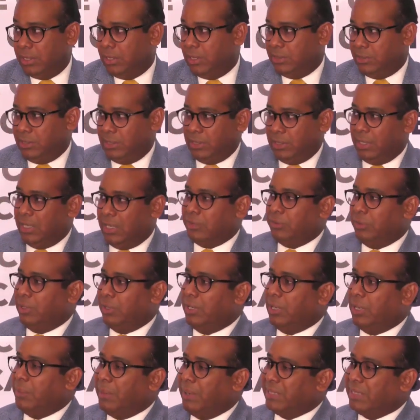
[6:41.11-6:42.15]
El sargazo es
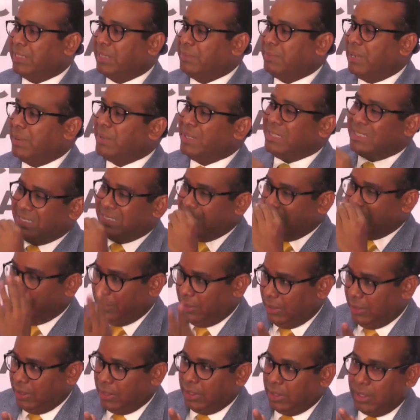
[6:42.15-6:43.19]
la parte más
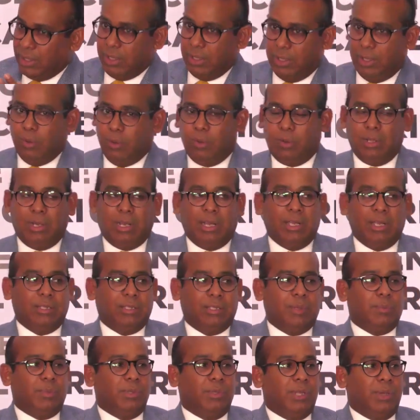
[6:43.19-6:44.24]
visible, es lo que la
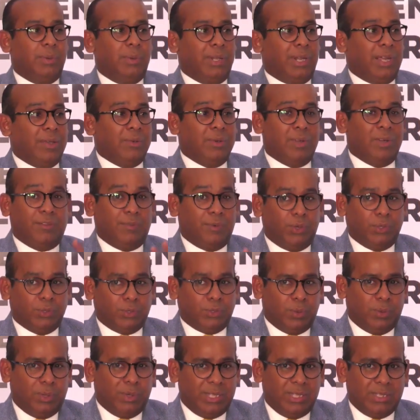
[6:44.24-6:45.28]
gente puede ver. Hay una
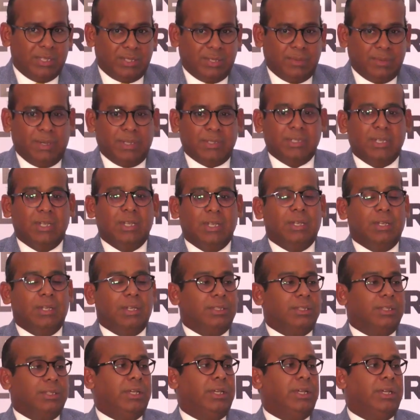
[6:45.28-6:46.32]
foto bellísima
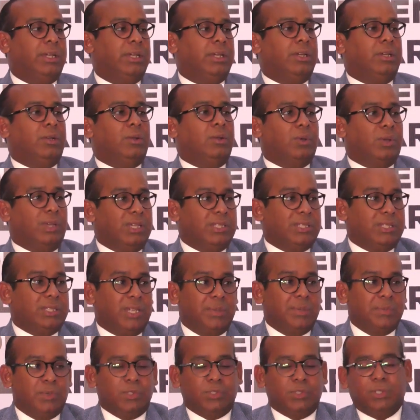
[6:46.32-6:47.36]
de lo que
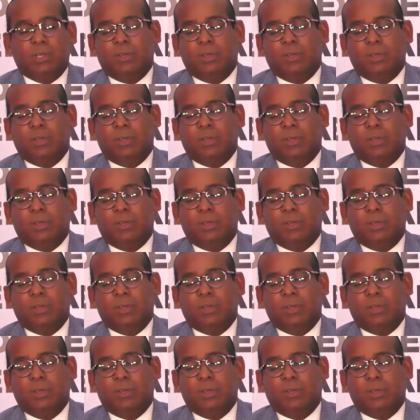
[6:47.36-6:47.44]
hicimos